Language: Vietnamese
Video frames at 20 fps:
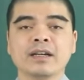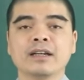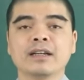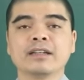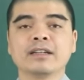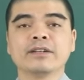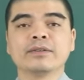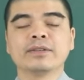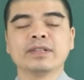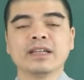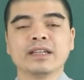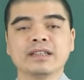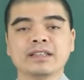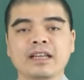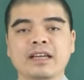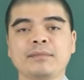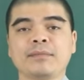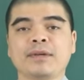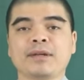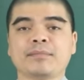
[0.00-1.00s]
Lời đầu tiên,
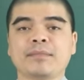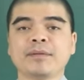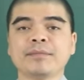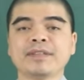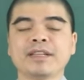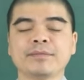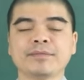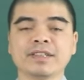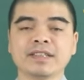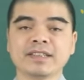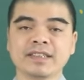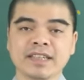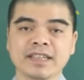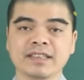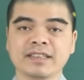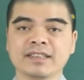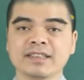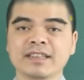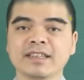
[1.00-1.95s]
thay mặt ban biên tập chương trình,